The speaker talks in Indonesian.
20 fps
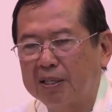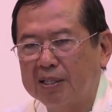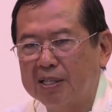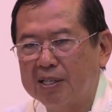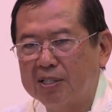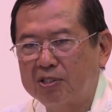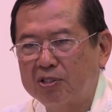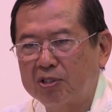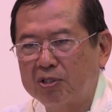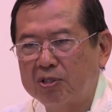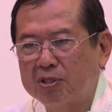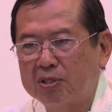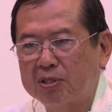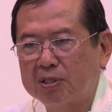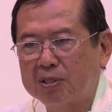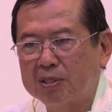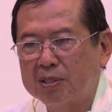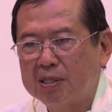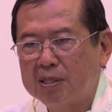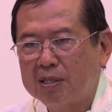
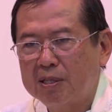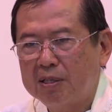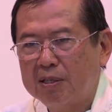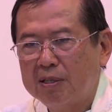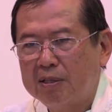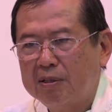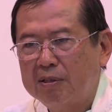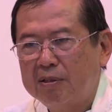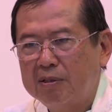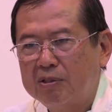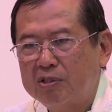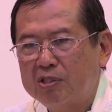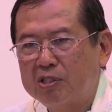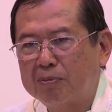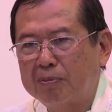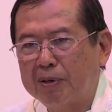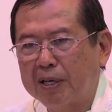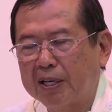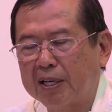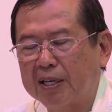Yesus
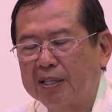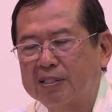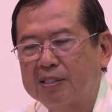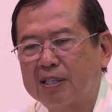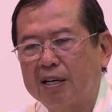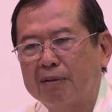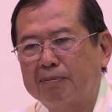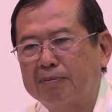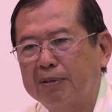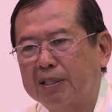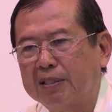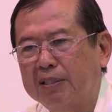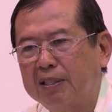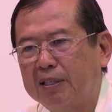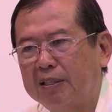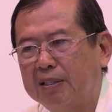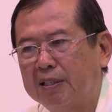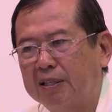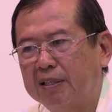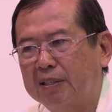sebagai sahabat
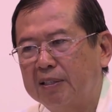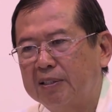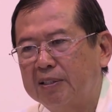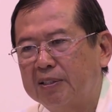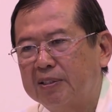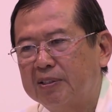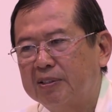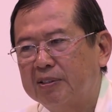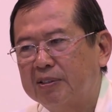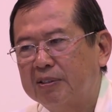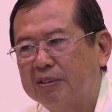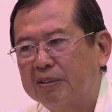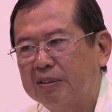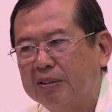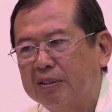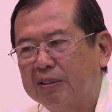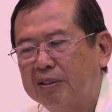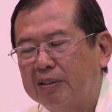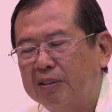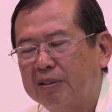kita,
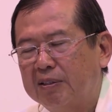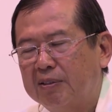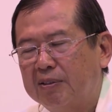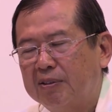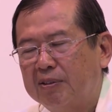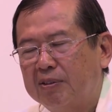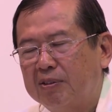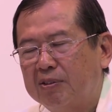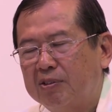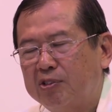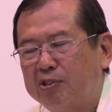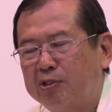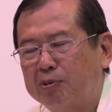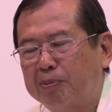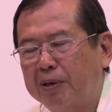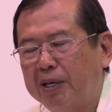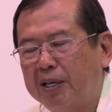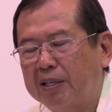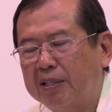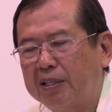
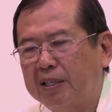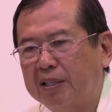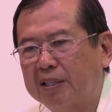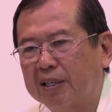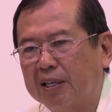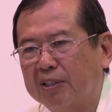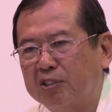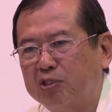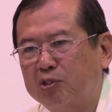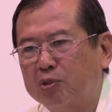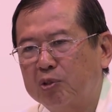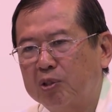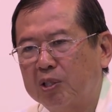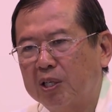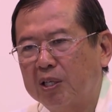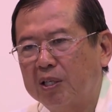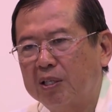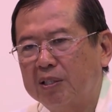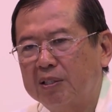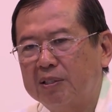supaya kita
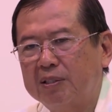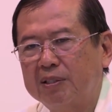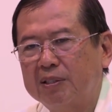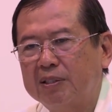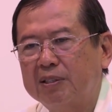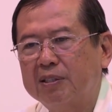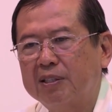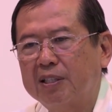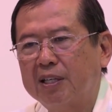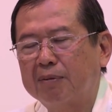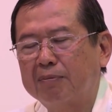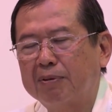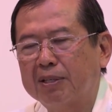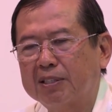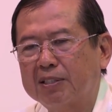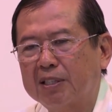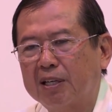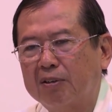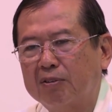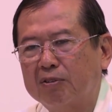juga
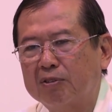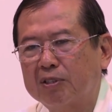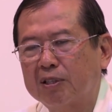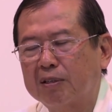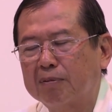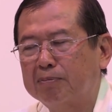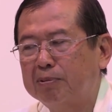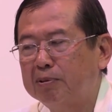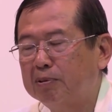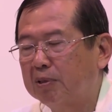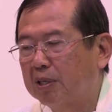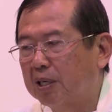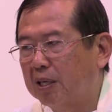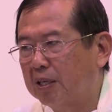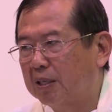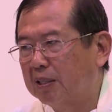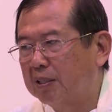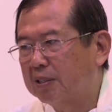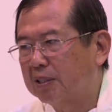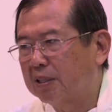dapat selalu
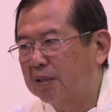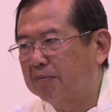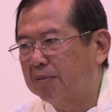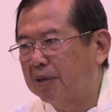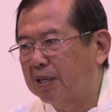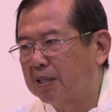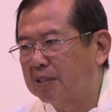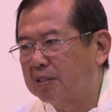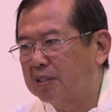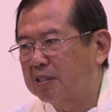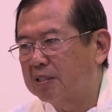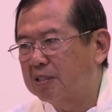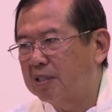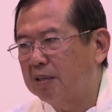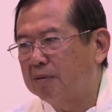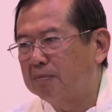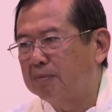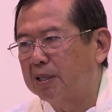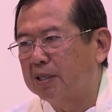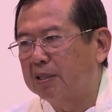terbuka kepada
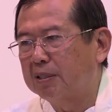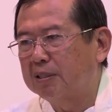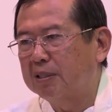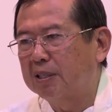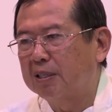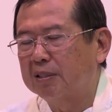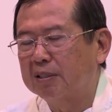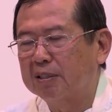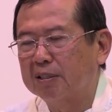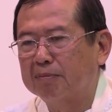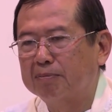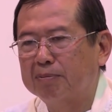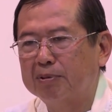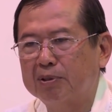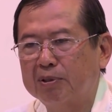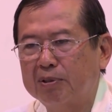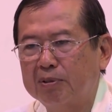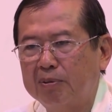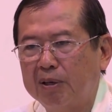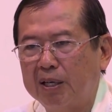sesama dan
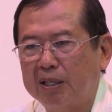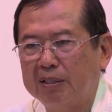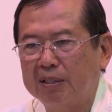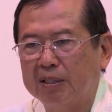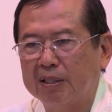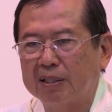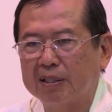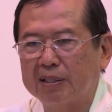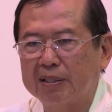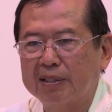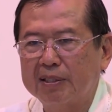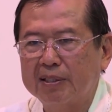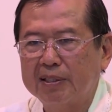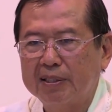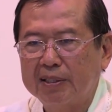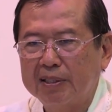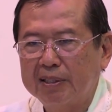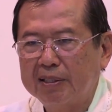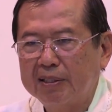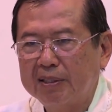kebutuhannya,
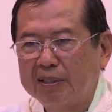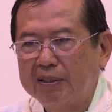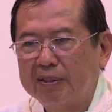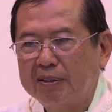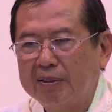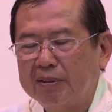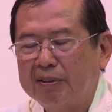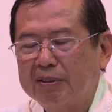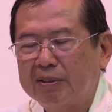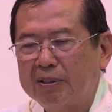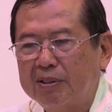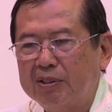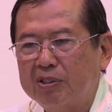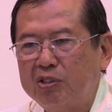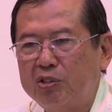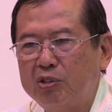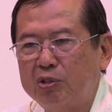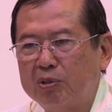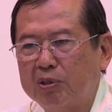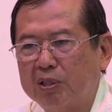
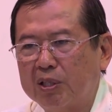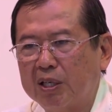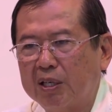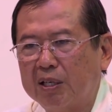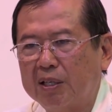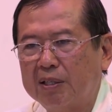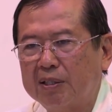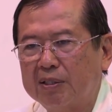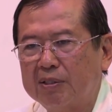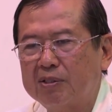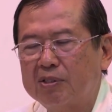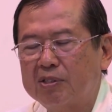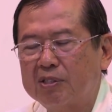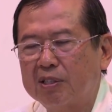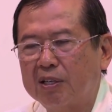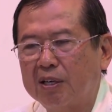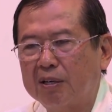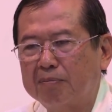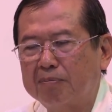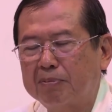juga
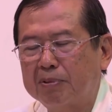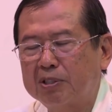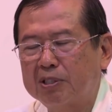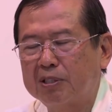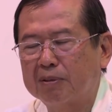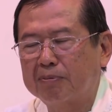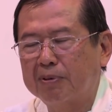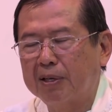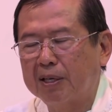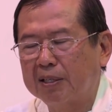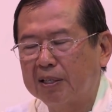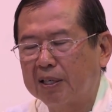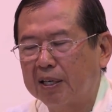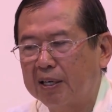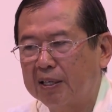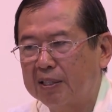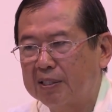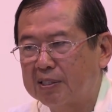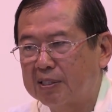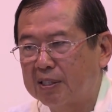se
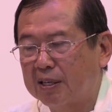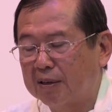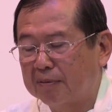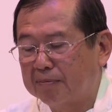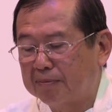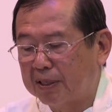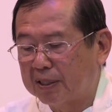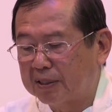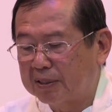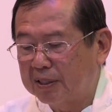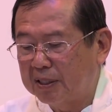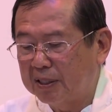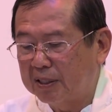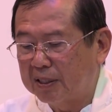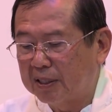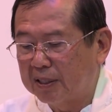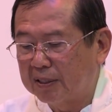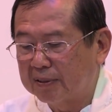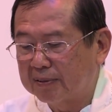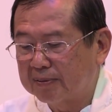sebagai sahabat
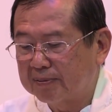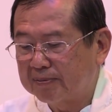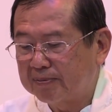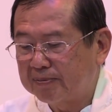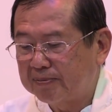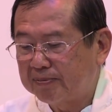kita.